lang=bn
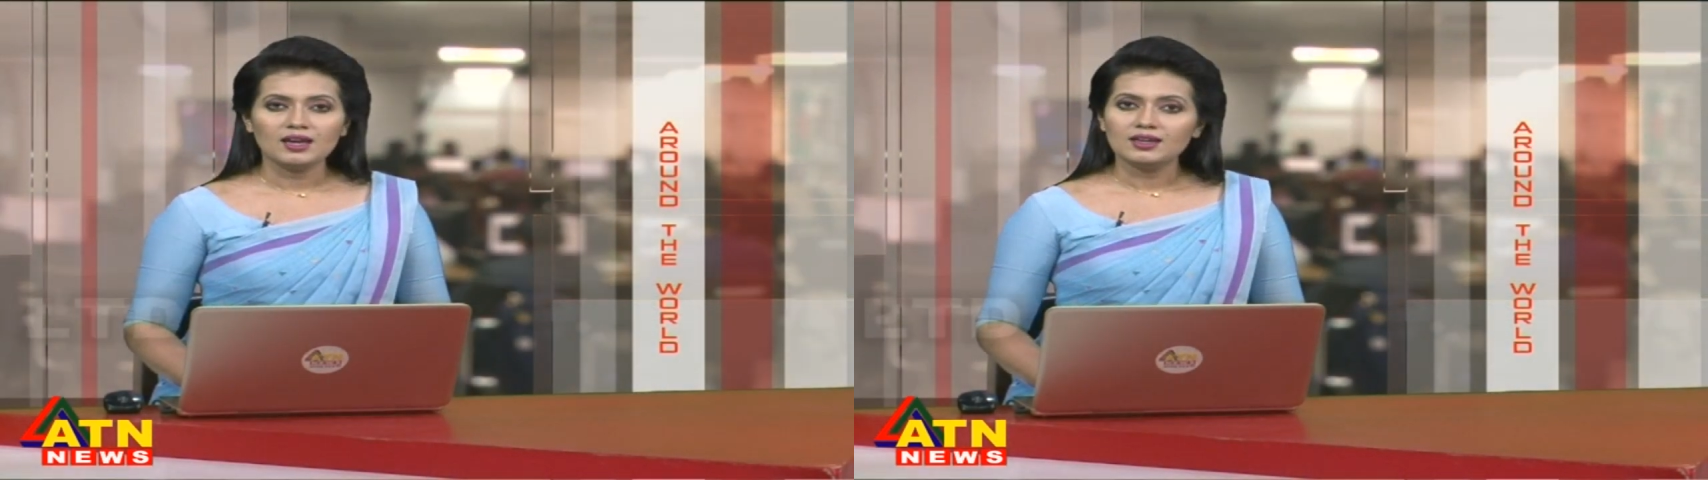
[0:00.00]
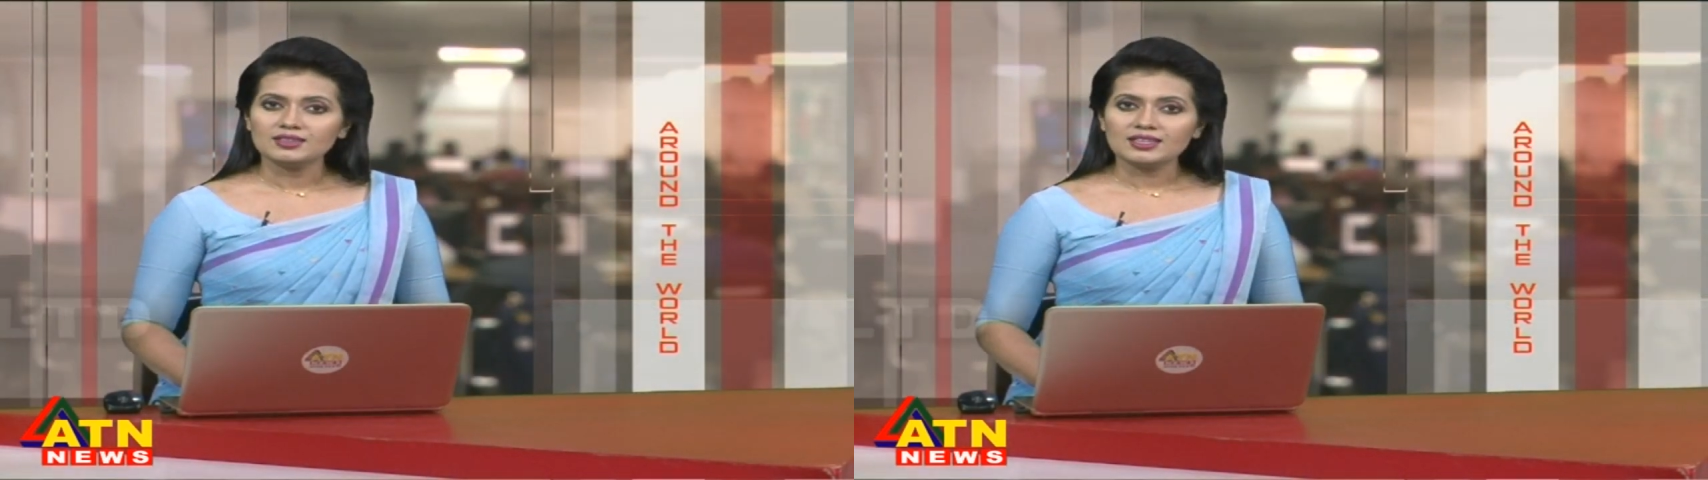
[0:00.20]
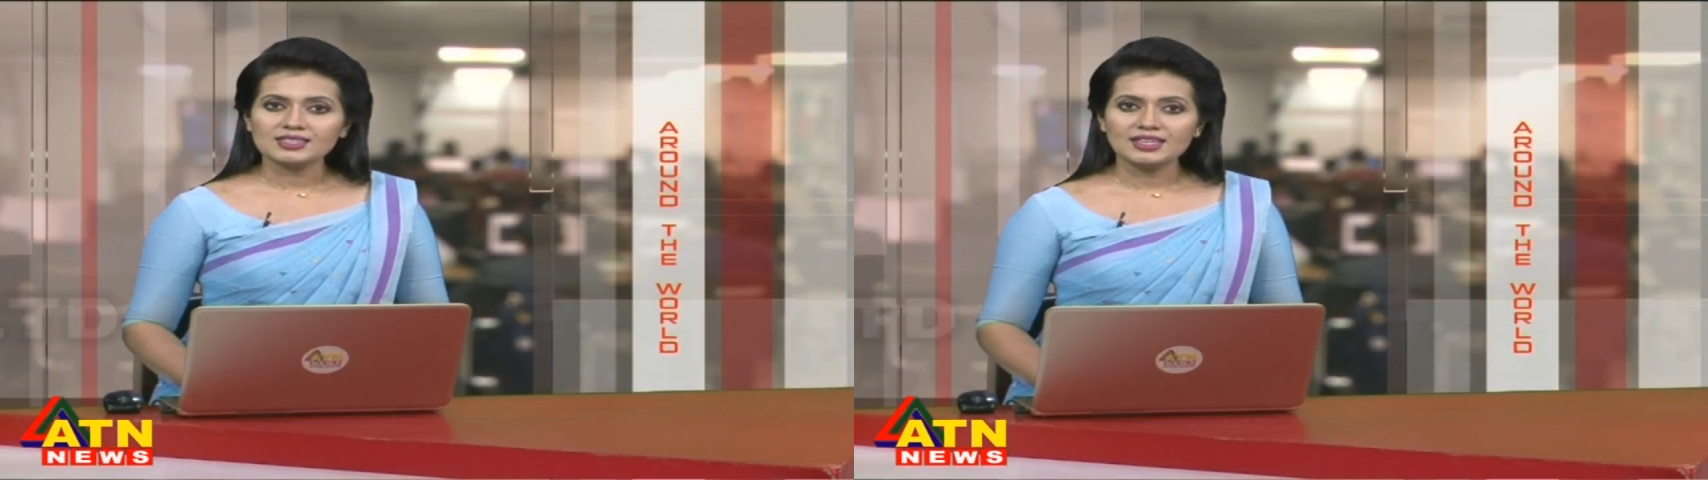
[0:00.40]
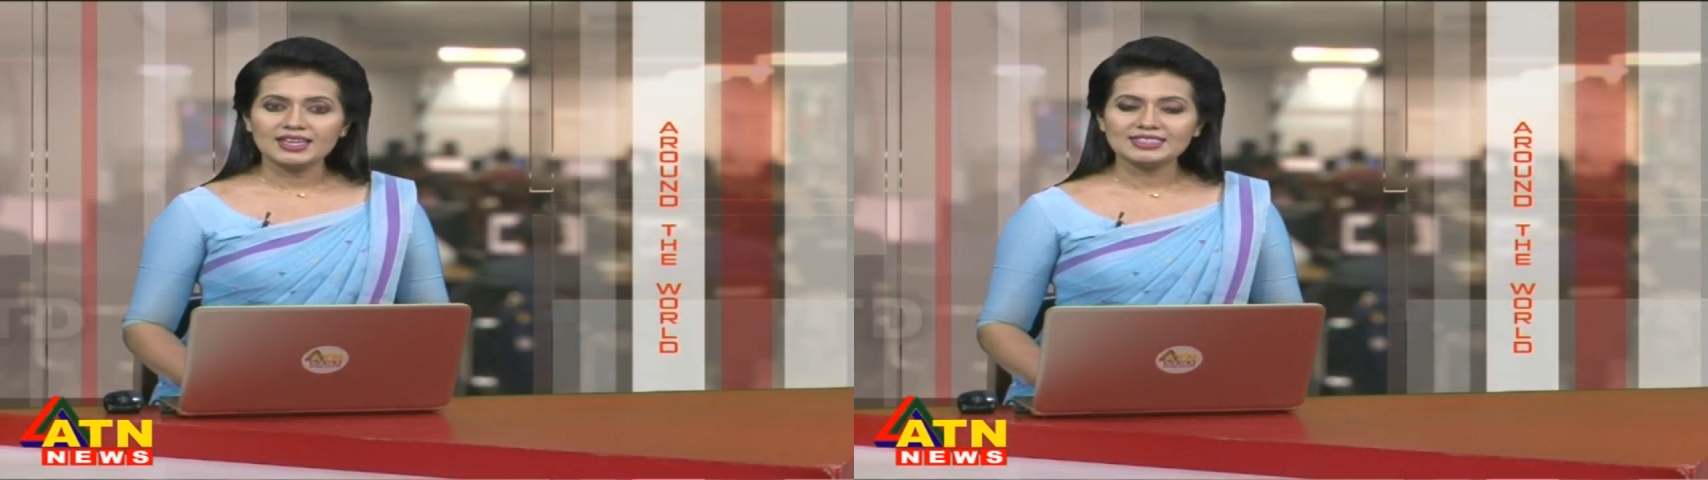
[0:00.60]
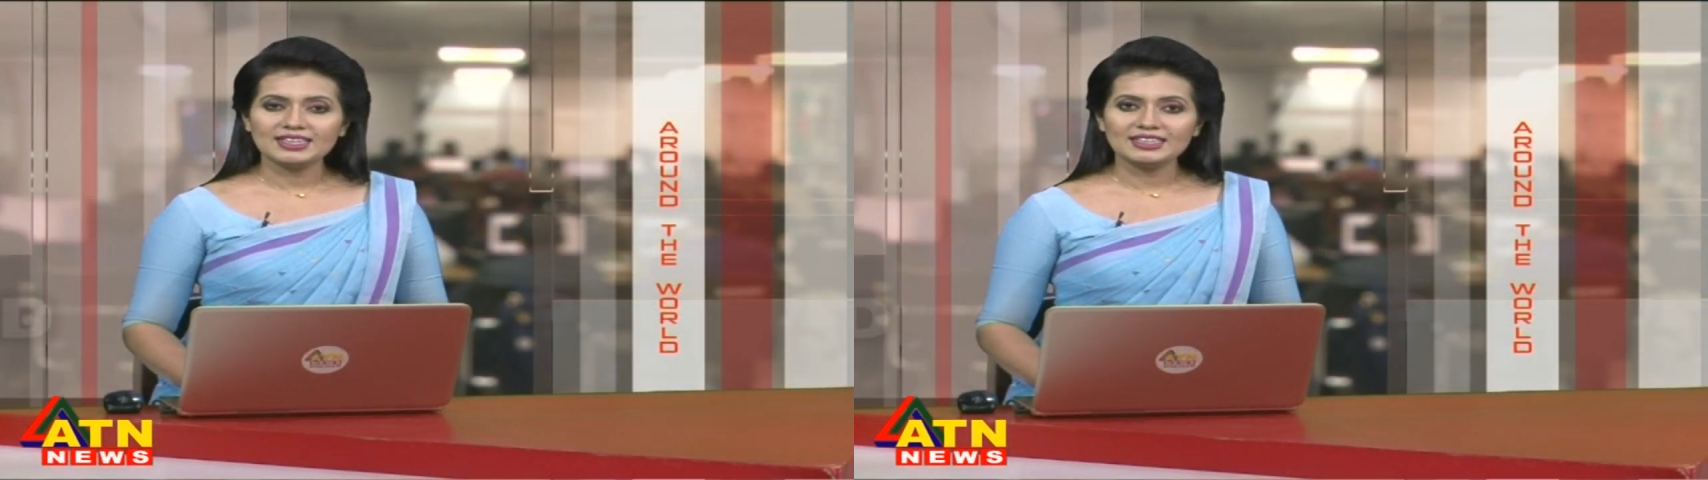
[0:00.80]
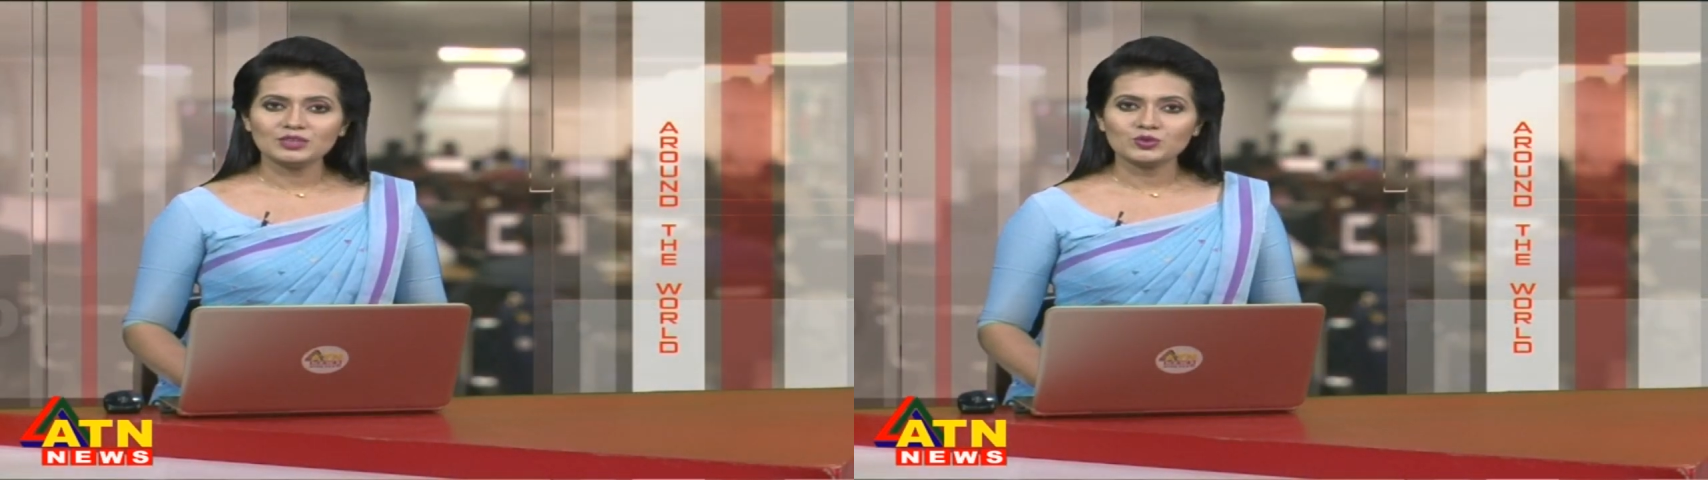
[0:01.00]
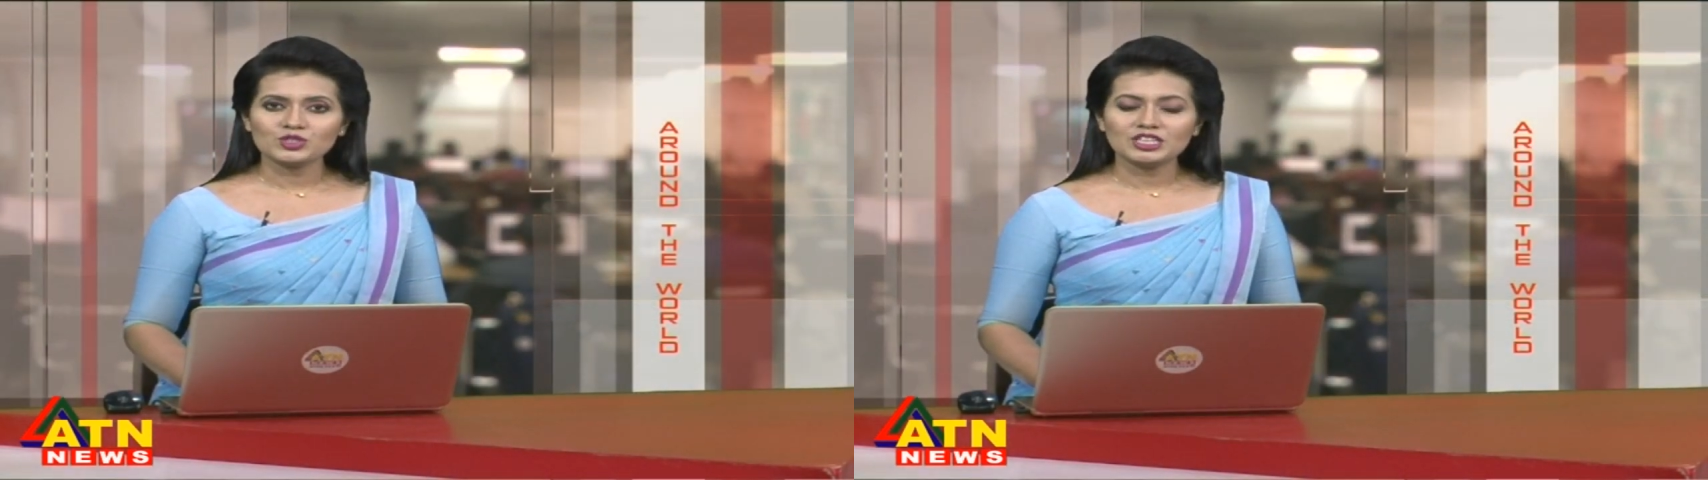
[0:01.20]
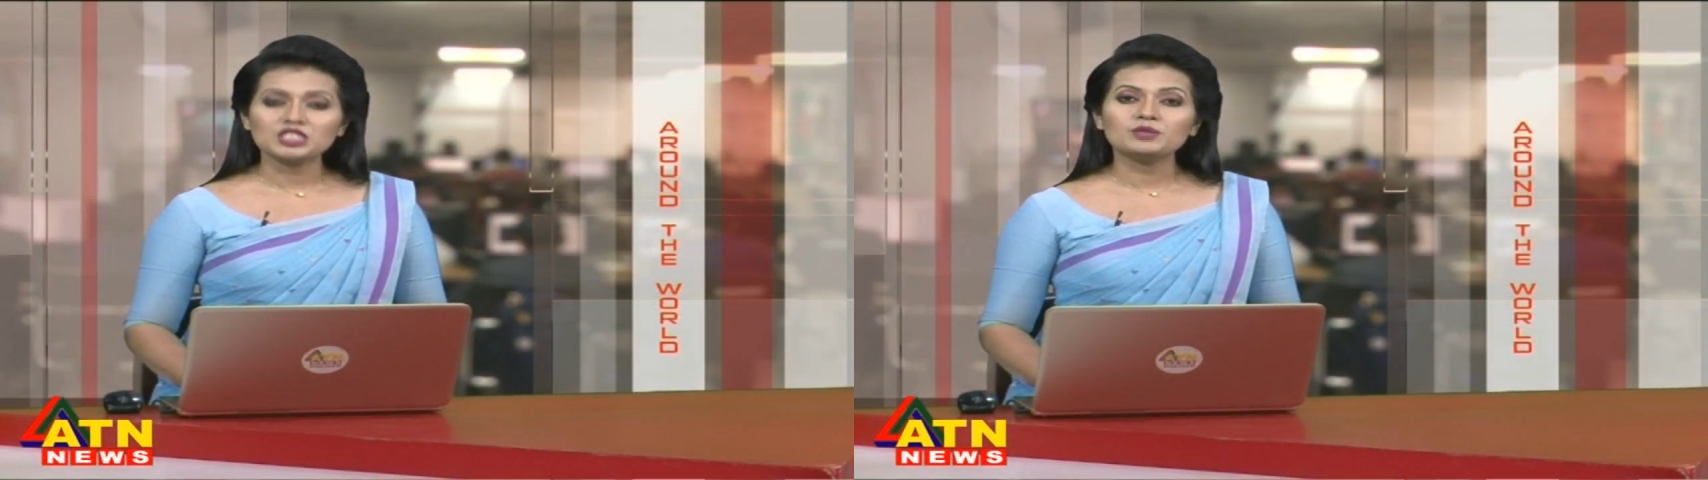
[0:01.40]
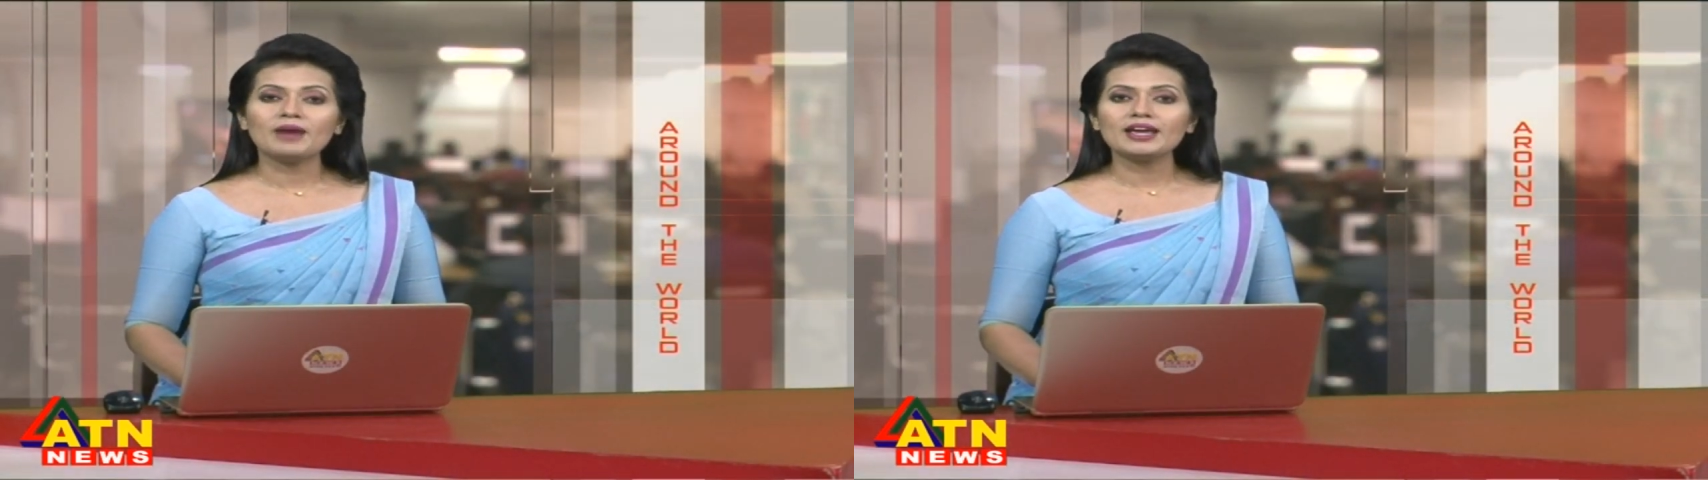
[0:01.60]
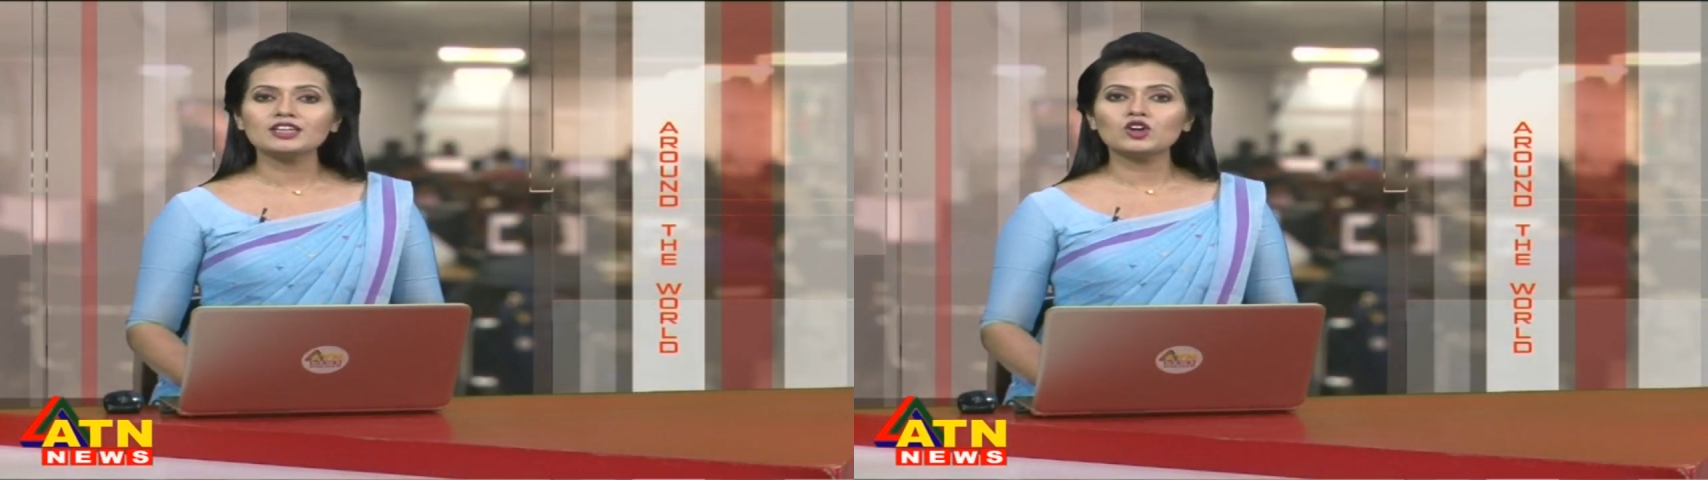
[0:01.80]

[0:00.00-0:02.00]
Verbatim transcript: দেখছেন এটিএন নিউজ দেশের বাইরের